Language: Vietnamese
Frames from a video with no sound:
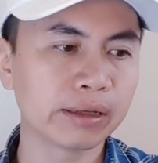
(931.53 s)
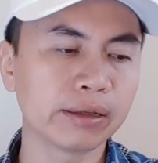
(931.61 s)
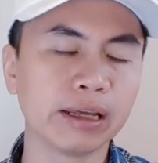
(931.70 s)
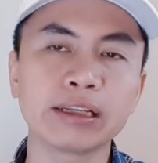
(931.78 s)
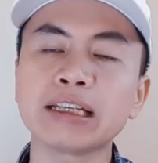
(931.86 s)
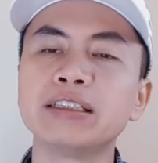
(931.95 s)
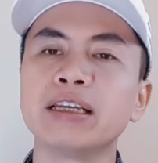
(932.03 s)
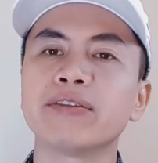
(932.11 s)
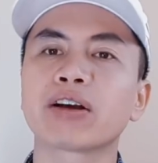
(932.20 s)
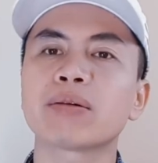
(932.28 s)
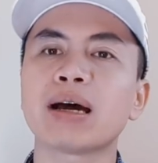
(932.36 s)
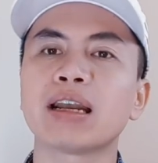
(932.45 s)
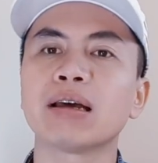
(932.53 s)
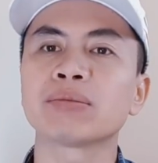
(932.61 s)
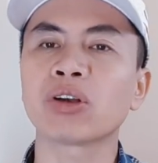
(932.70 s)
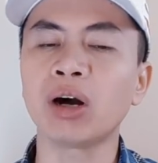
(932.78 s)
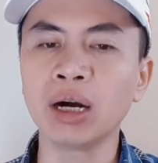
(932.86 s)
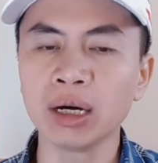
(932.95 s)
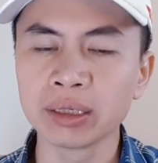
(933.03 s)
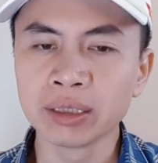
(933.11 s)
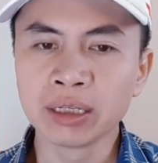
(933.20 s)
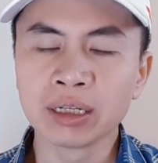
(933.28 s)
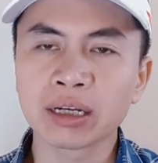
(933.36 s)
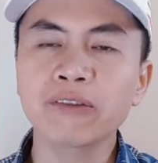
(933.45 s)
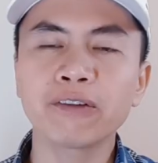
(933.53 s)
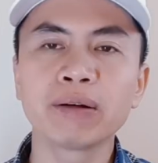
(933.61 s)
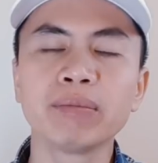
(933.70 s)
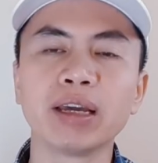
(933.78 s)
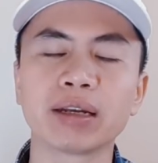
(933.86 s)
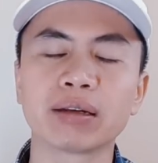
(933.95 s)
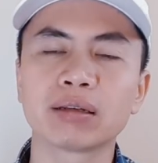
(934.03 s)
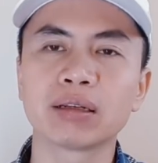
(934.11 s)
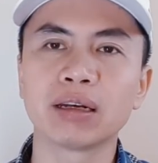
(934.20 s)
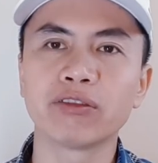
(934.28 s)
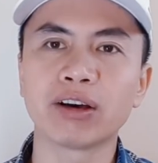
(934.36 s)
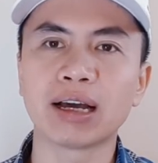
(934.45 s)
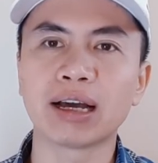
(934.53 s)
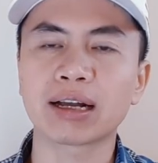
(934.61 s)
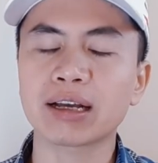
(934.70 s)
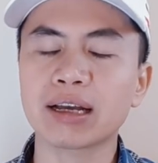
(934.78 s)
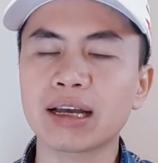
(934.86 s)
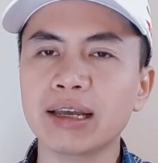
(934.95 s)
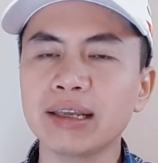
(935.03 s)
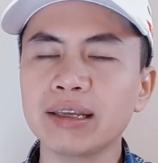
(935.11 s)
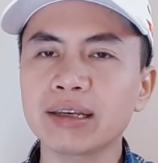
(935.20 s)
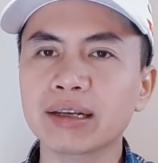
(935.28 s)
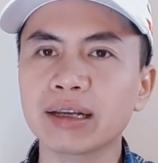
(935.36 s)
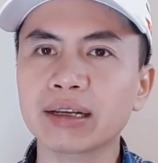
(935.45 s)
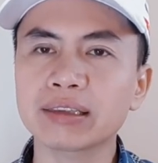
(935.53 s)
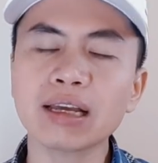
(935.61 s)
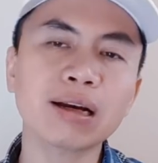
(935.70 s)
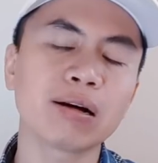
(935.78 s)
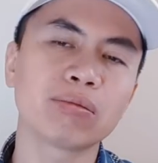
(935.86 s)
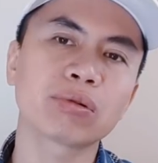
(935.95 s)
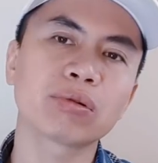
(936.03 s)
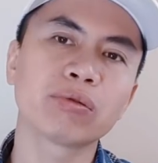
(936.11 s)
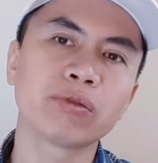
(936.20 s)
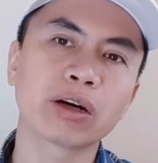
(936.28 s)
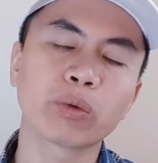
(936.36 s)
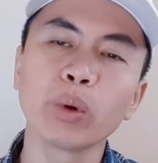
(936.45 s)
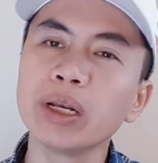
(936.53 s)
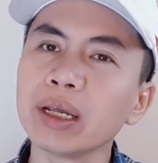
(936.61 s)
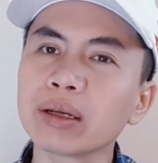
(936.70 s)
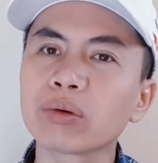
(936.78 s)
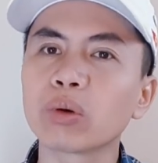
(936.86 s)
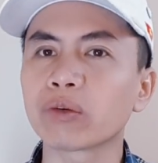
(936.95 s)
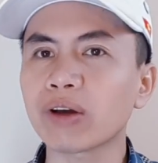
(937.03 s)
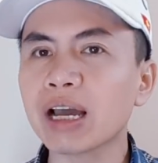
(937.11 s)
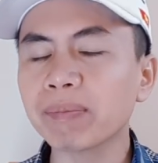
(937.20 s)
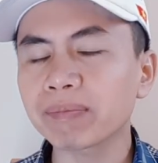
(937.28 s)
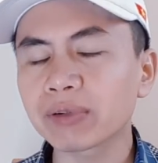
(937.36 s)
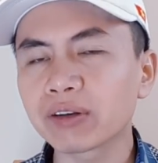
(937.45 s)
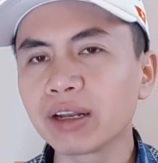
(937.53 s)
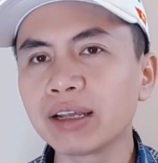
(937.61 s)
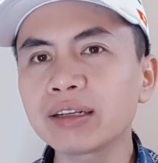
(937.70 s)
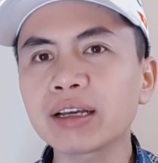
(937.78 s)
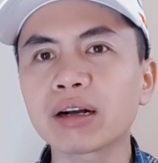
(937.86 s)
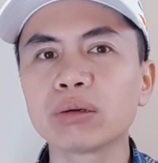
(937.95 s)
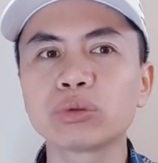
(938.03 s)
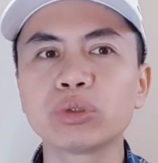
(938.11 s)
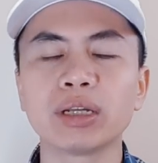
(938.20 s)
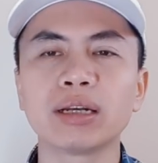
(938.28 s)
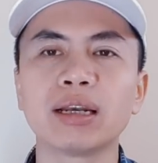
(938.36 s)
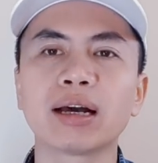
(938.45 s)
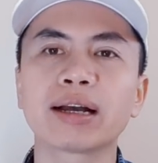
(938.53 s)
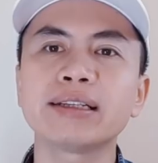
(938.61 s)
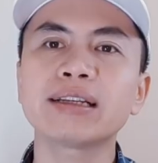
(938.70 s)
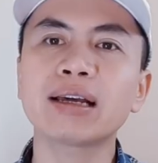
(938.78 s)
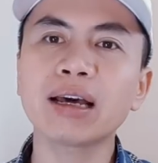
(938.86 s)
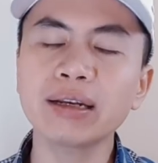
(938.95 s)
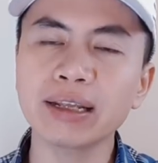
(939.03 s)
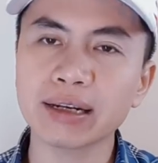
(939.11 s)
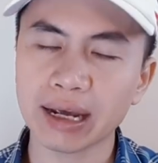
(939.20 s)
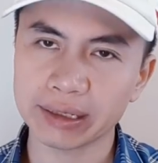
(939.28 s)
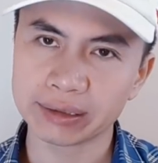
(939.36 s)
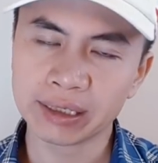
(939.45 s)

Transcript: để anh chị và các bạn làm rõ hơn cái phân biệt và cái cái cái tác động và quy định của luật pháp lên cái câu chuyện là cái giá đất hiện hành